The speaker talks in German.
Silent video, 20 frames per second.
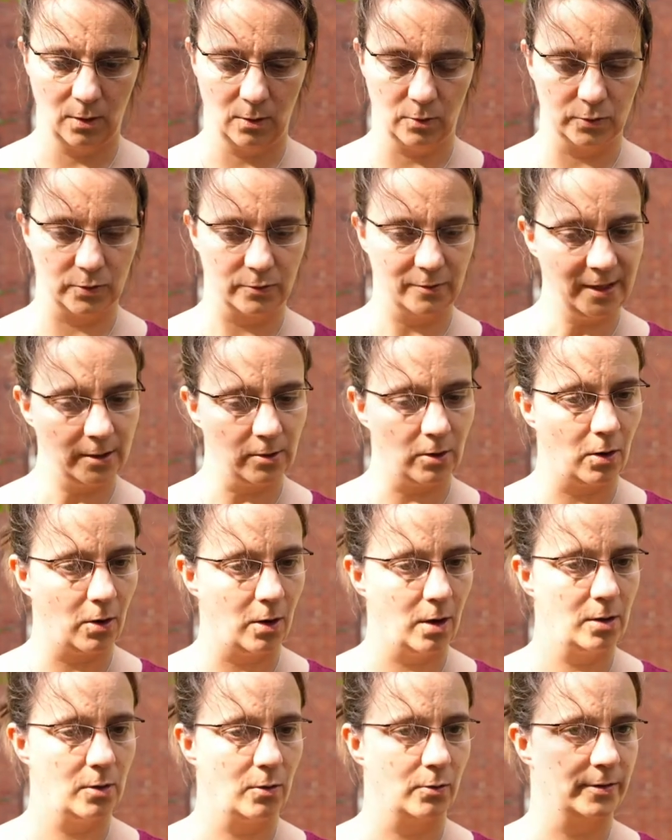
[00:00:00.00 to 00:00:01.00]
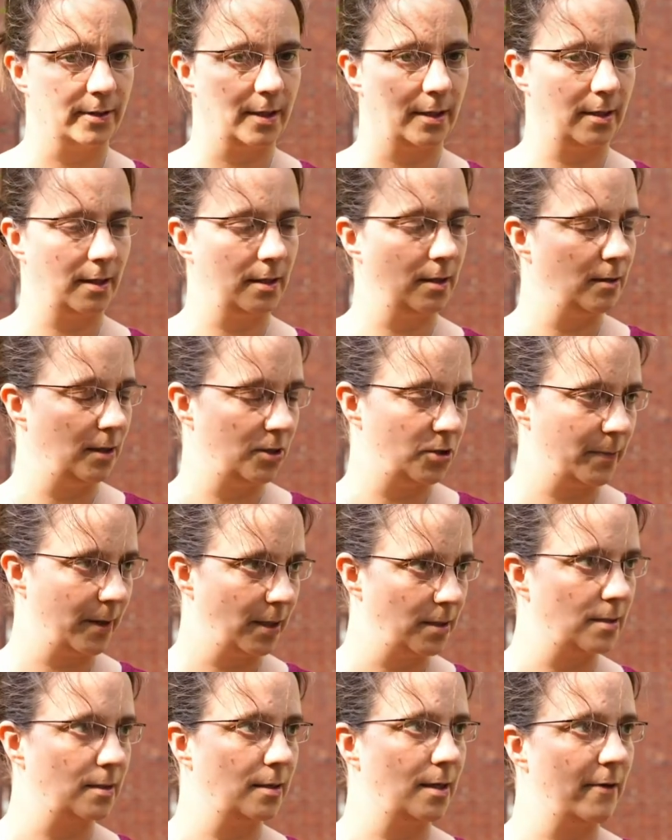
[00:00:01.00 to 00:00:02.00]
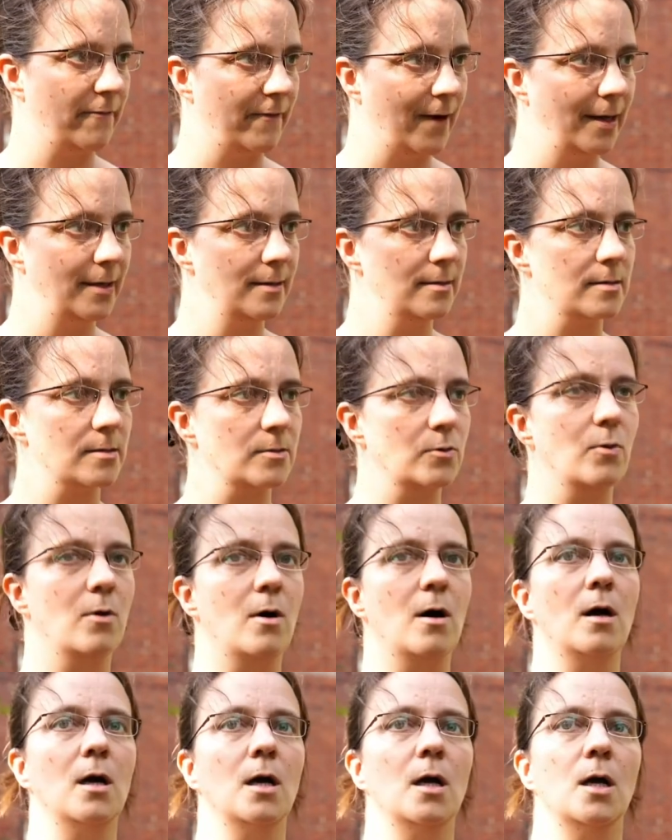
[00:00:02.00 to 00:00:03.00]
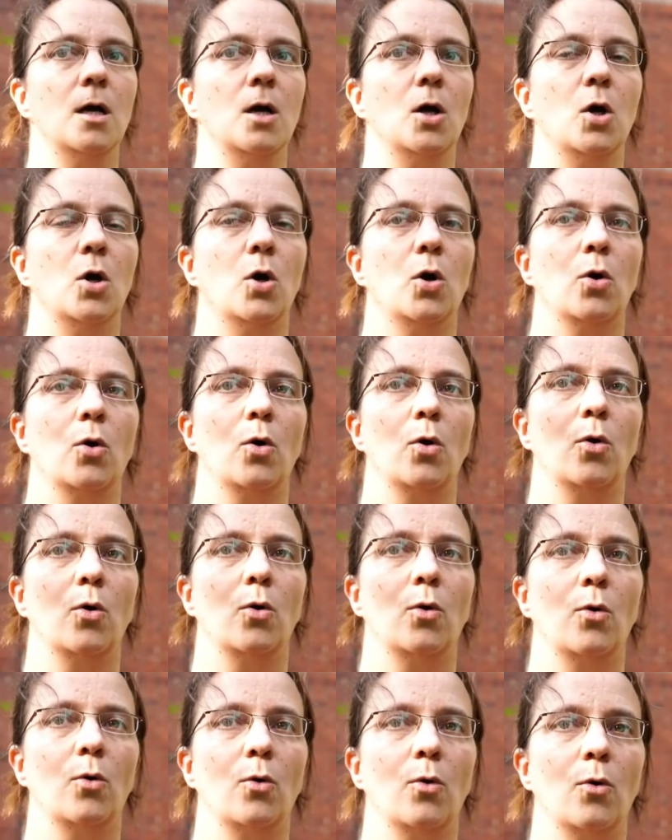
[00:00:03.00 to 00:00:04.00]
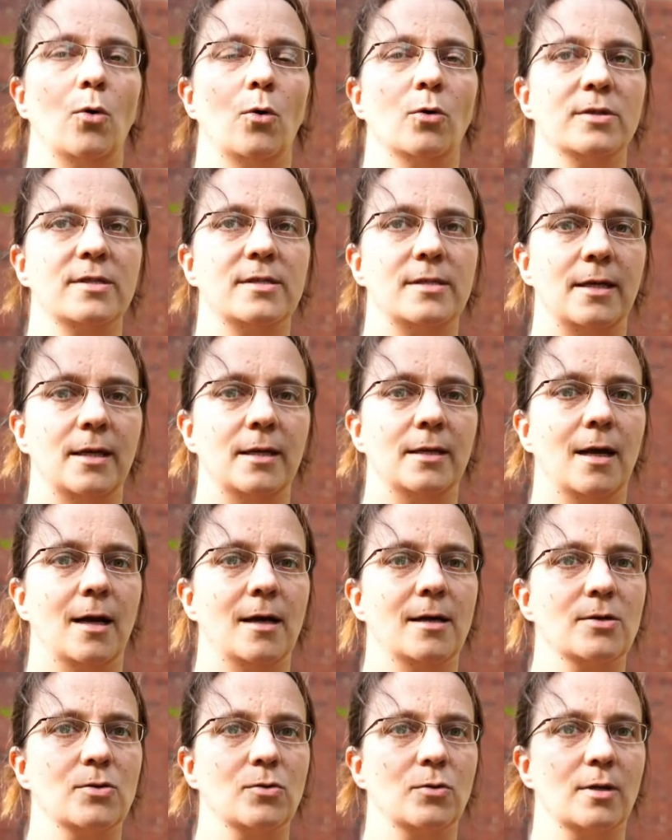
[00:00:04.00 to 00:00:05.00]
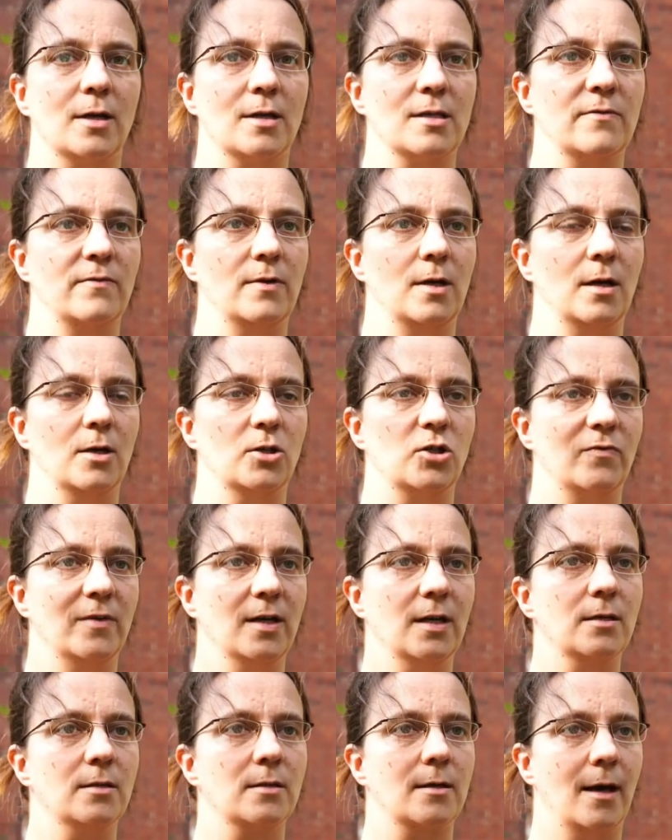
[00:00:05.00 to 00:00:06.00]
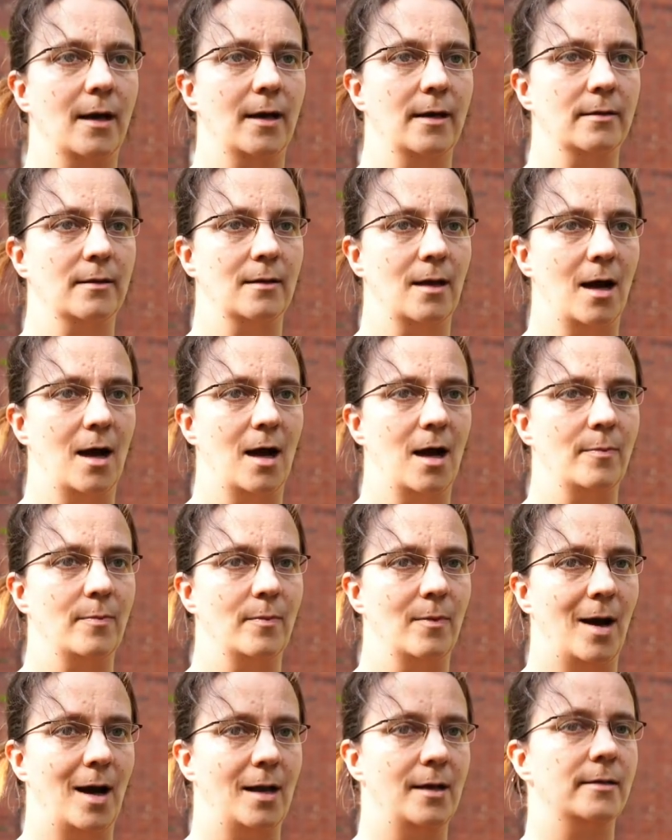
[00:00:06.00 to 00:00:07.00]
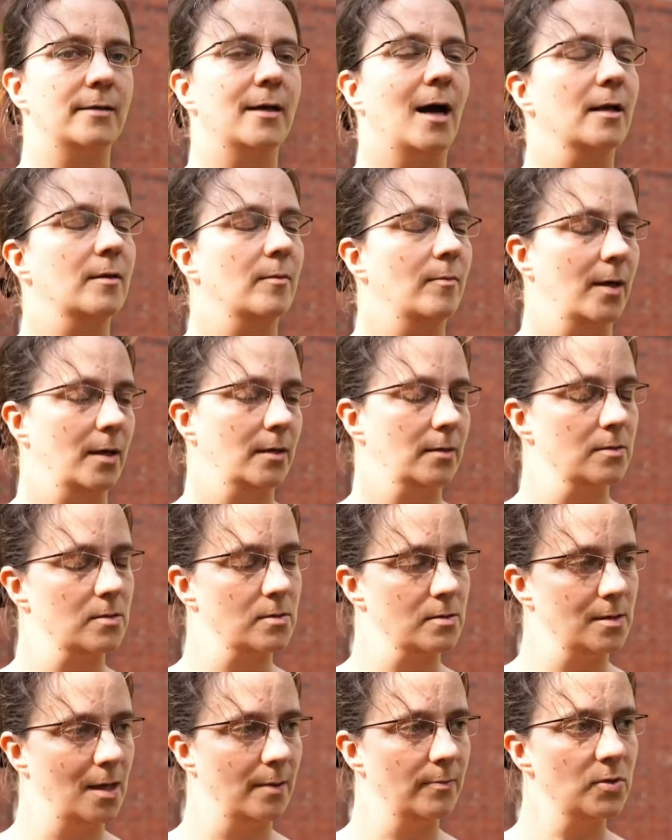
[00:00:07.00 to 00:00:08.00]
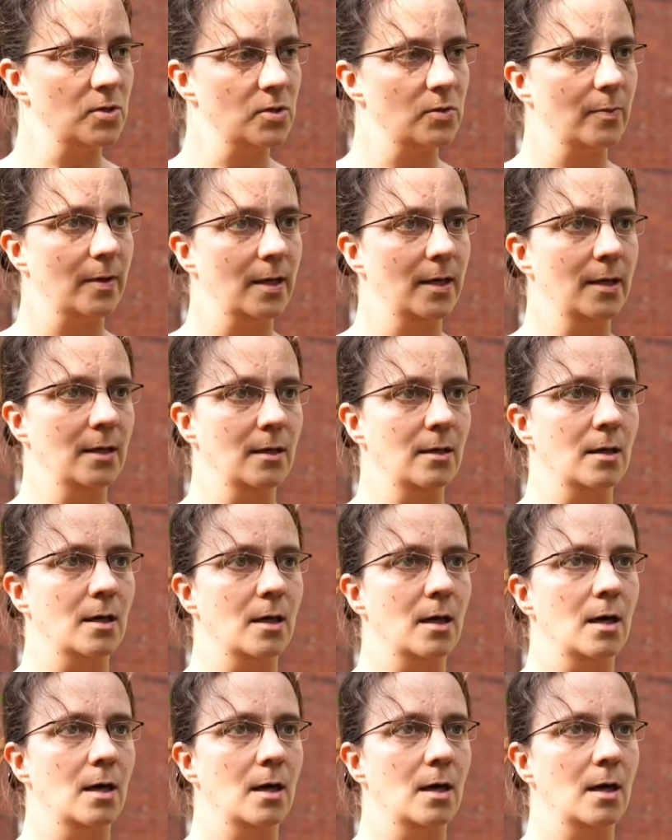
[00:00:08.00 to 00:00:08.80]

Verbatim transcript: und Recall und dann den entsprechenden F1-Score und sehen also, dass wir Schwierigkeiten haben, alle Datenbanken zusammenzubringen.